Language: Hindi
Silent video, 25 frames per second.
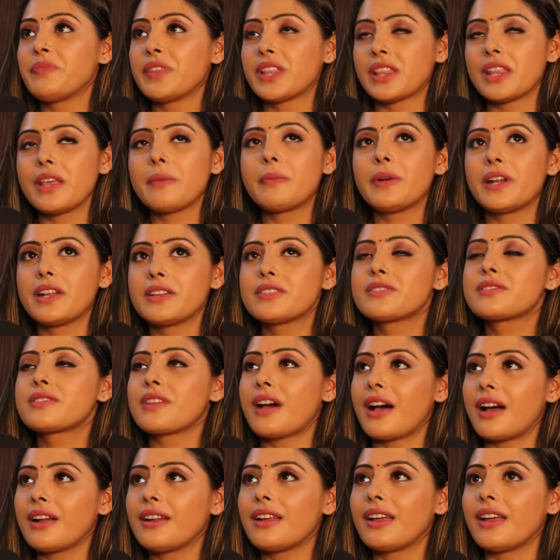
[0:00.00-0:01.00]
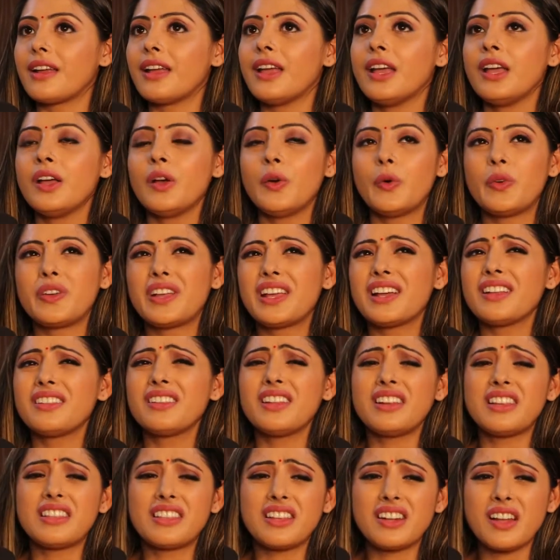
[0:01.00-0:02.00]
इतने बड़े स्टार है उनके
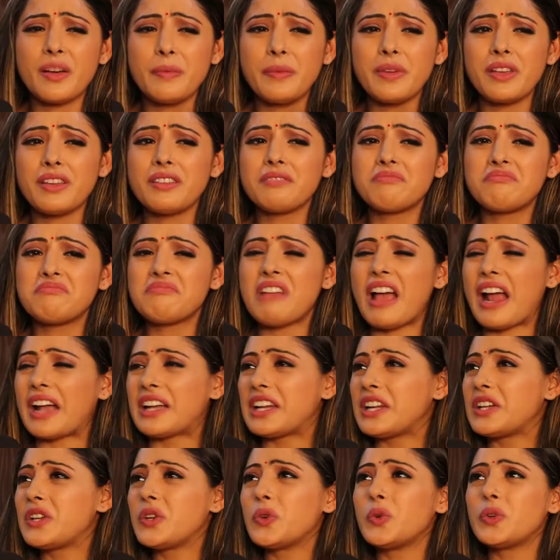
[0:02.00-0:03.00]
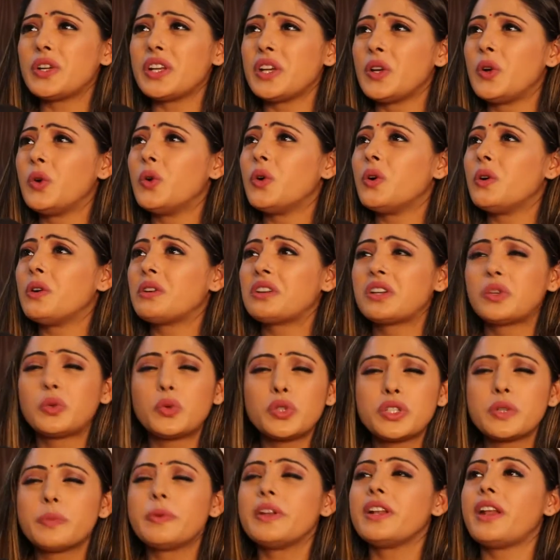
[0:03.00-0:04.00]
अंदर इतना भी एटीट्यूड ईगो
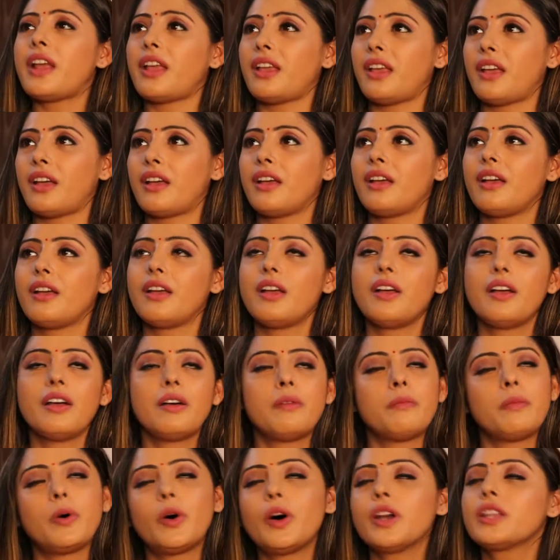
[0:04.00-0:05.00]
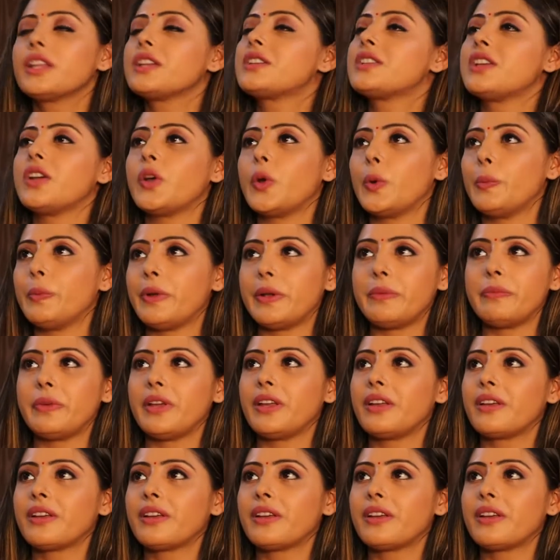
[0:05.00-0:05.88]
कुछ भी नहीं है बहुत अच्छे ह्यूमन बींग